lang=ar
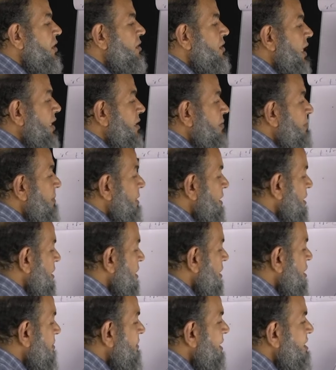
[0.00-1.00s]
طيب
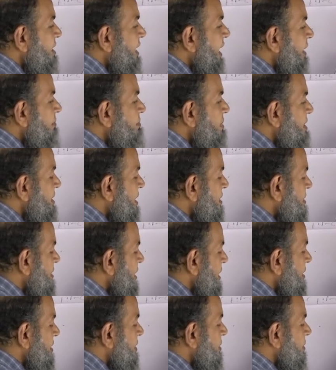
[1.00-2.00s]
القيمه دي كام
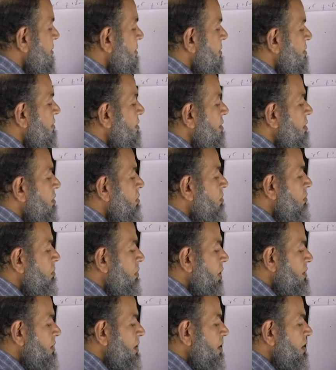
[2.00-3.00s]
6
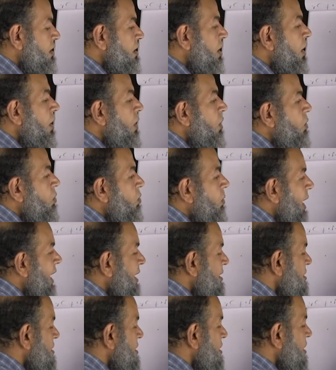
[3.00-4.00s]
واضح
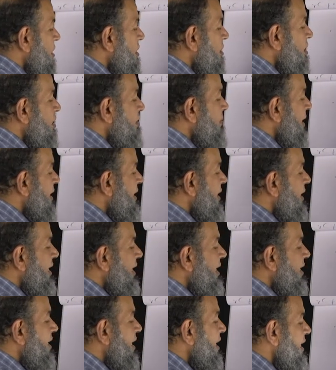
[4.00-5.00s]
وعندي القيمه اللي
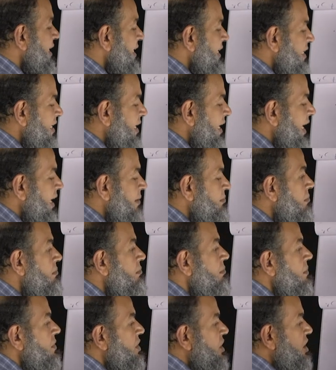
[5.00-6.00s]
هي الاي e كام
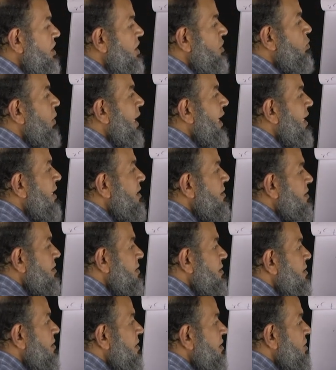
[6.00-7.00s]
دي e اي 1
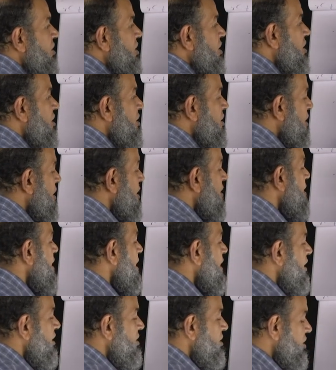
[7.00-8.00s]
دي e اي 2
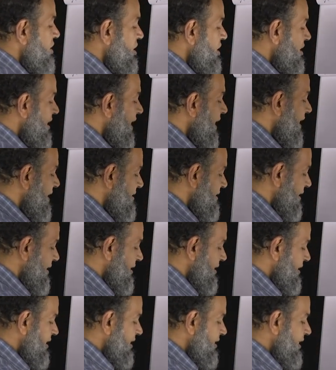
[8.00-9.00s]
دي اي 3
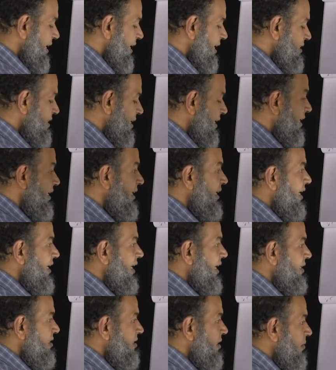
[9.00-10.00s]
اي 3 اللي هي
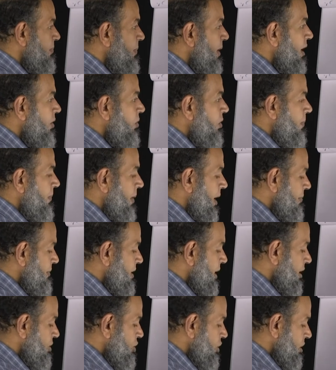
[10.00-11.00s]
كانت 4 و4
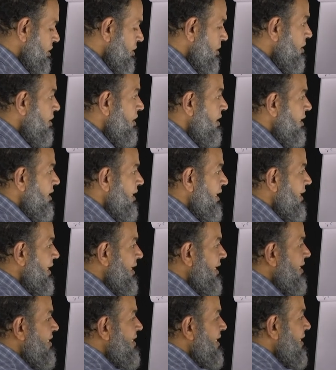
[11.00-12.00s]
من 10 اللي
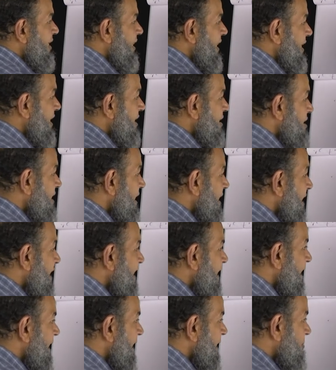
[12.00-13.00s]
هي ديت لكن دي اللي
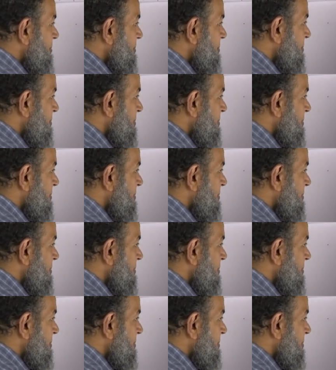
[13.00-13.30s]
هي كام